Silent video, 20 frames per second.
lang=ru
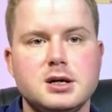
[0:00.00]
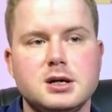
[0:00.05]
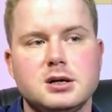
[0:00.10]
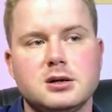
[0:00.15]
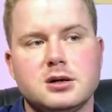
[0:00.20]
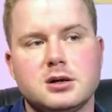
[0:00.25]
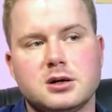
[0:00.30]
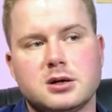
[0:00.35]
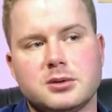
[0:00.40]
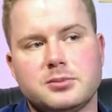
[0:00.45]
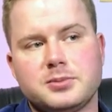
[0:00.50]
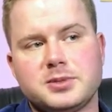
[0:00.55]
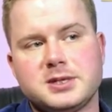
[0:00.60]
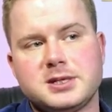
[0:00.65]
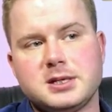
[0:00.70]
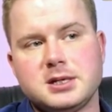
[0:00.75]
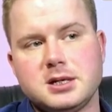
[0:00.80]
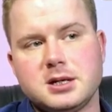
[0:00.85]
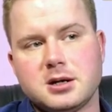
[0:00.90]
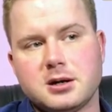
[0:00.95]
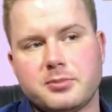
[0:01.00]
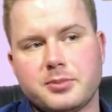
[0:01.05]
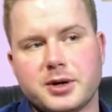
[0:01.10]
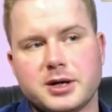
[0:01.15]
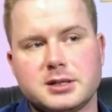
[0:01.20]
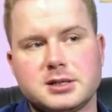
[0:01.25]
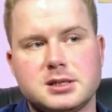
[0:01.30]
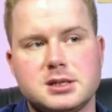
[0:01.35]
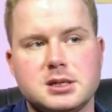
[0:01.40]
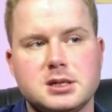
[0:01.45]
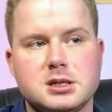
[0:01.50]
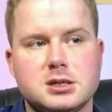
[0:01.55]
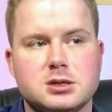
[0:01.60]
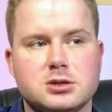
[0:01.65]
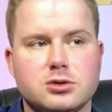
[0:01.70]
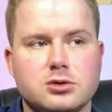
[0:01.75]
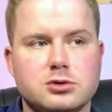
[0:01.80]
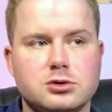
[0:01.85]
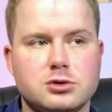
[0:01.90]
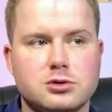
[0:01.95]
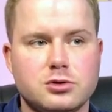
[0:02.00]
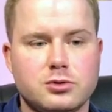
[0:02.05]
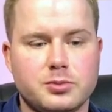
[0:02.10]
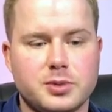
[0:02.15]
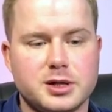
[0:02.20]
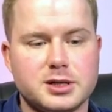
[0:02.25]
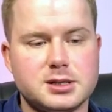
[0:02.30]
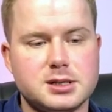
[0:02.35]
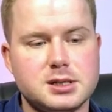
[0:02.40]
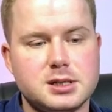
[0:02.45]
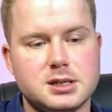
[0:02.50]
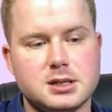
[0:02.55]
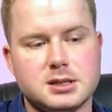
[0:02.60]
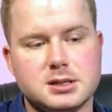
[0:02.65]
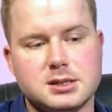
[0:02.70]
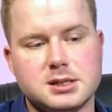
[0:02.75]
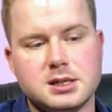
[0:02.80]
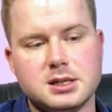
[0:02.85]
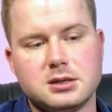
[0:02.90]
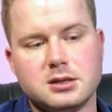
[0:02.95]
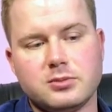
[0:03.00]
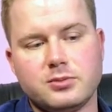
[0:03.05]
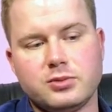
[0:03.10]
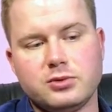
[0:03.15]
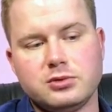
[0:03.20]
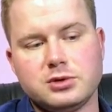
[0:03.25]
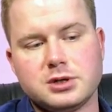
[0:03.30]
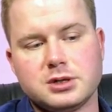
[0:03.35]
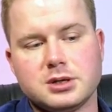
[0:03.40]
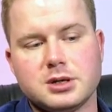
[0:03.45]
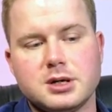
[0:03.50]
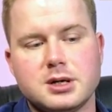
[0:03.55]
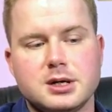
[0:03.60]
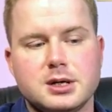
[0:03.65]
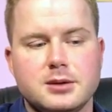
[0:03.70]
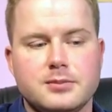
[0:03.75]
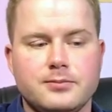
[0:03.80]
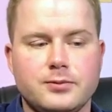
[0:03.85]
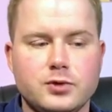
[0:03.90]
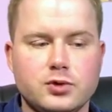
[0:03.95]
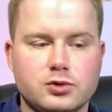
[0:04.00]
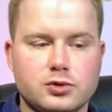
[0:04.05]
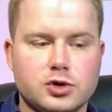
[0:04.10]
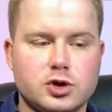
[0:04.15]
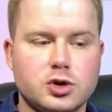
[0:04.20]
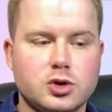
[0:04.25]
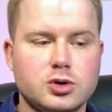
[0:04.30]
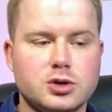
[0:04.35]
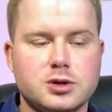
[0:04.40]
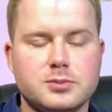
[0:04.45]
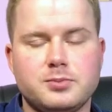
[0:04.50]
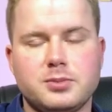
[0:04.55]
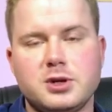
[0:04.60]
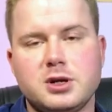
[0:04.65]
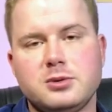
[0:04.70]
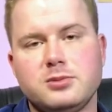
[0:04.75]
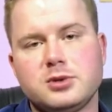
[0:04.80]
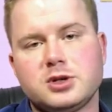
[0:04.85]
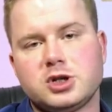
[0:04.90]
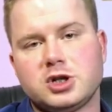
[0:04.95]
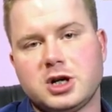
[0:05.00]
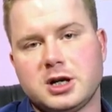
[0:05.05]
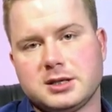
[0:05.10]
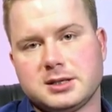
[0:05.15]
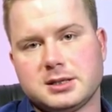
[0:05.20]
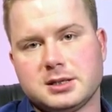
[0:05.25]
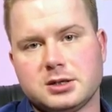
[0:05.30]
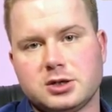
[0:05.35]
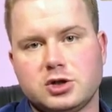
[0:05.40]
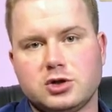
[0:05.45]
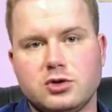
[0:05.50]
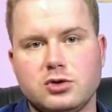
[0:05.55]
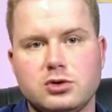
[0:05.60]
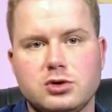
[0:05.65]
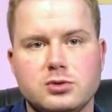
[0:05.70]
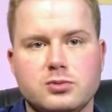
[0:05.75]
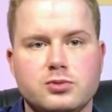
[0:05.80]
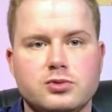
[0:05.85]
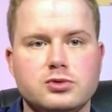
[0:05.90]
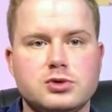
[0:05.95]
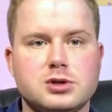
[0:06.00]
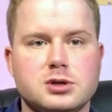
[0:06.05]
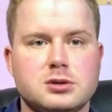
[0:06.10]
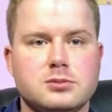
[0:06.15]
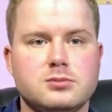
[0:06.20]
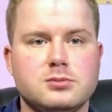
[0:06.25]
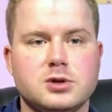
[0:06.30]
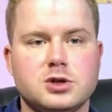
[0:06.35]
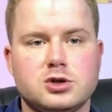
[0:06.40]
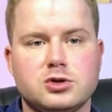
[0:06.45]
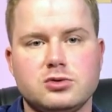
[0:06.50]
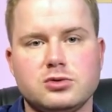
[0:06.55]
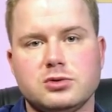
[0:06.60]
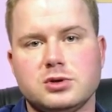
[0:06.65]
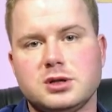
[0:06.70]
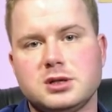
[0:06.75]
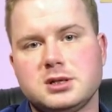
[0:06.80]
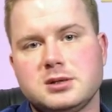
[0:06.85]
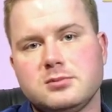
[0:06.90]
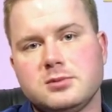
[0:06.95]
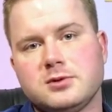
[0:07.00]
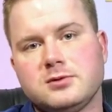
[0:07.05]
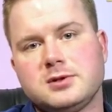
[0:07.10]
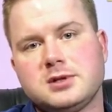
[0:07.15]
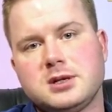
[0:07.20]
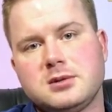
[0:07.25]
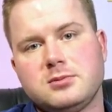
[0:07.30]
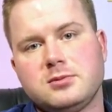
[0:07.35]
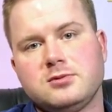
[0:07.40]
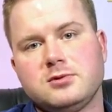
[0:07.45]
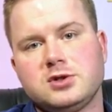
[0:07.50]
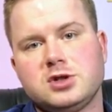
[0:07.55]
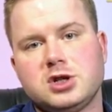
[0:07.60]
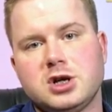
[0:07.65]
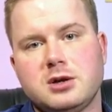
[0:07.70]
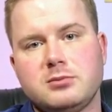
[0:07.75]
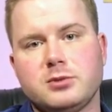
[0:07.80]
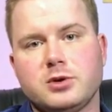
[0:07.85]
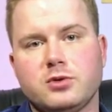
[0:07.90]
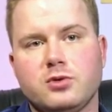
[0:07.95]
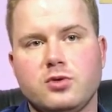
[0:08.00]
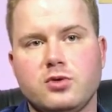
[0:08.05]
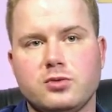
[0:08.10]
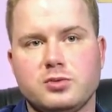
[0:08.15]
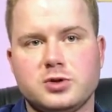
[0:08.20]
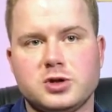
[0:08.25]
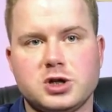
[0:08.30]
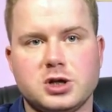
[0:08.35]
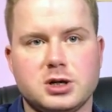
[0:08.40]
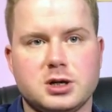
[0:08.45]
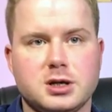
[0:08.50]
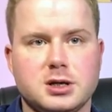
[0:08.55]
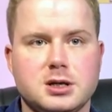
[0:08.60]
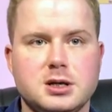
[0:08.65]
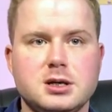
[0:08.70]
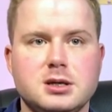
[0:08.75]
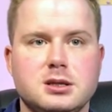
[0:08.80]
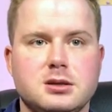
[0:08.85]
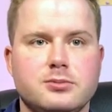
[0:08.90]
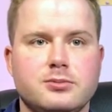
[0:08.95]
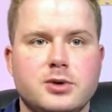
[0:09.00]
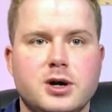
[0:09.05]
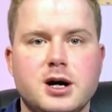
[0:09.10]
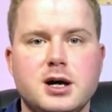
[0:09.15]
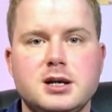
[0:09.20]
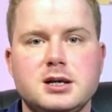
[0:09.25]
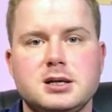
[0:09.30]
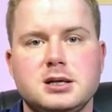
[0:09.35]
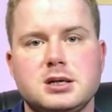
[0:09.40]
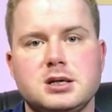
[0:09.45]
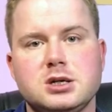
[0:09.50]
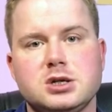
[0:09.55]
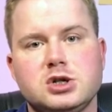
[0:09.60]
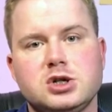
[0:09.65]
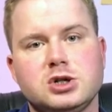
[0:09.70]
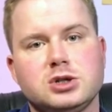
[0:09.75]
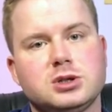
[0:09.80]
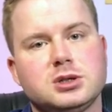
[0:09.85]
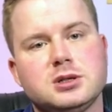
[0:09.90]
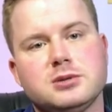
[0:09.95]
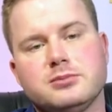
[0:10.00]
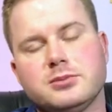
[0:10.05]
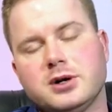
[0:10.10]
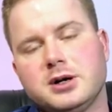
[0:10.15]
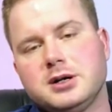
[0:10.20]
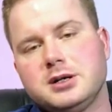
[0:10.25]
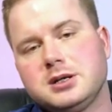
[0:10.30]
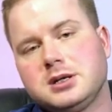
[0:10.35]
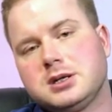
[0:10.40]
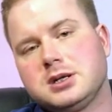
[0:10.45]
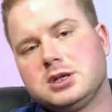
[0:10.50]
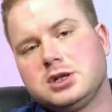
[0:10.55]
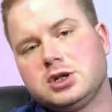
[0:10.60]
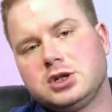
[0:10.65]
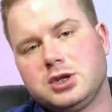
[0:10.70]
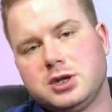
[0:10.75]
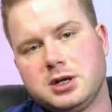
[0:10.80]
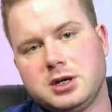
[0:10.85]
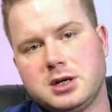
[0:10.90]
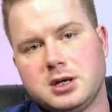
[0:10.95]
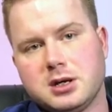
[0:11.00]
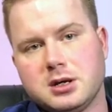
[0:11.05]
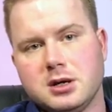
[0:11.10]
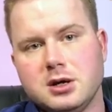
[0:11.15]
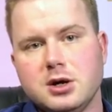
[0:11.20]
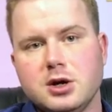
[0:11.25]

э, психопатии, социопатии, России где-то будет, ну, что-то перемежаться, что-то будет между этими всеми вещами общее, какие-то маленькие черты, маленькие штрихи.